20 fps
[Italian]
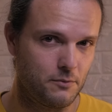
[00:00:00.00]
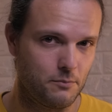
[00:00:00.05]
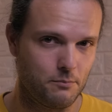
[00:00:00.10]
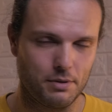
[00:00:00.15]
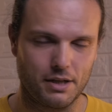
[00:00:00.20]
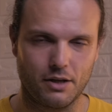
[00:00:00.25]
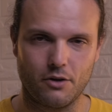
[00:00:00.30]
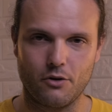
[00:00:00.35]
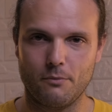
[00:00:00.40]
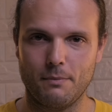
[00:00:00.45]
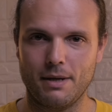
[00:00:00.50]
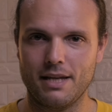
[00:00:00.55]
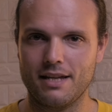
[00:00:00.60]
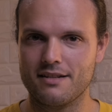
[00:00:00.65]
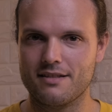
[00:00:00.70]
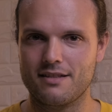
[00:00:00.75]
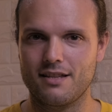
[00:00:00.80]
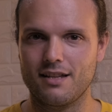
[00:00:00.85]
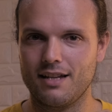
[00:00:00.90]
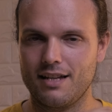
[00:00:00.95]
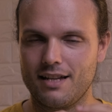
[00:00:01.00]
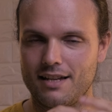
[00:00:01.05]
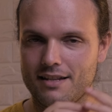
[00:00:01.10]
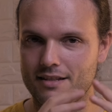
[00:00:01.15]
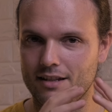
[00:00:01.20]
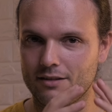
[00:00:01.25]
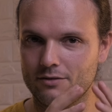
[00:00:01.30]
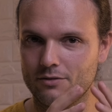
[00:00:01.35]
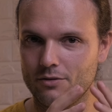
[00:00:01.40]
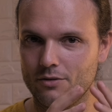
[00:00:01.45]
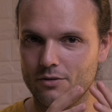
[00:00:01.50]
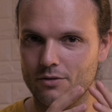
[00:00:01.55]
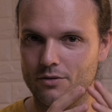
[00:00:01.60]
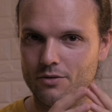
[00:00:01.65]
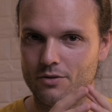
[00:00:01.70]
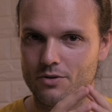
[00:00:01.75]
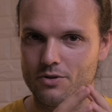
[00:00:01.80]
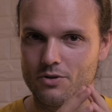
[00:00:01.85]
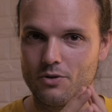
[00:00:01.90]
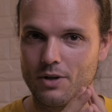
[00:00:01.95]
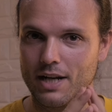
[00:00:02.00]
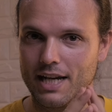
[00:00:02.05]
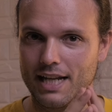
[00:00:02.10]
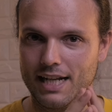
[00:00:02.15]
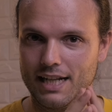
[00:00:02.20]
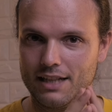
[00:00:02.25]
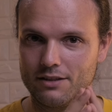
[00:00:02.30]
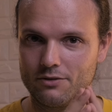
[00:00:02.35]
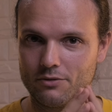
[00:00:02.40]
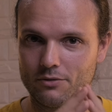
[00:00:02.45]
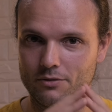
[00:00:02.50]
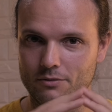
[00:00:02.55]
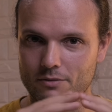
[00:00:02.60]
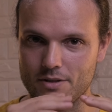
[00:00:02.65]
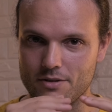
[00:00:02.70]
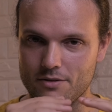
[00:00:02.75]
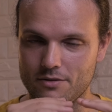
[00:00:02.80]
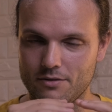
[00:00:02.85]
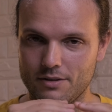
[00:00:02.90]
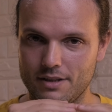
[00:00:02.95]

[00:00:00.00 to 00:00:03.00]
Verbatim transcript: perché ormai è, è stato sdoganato questo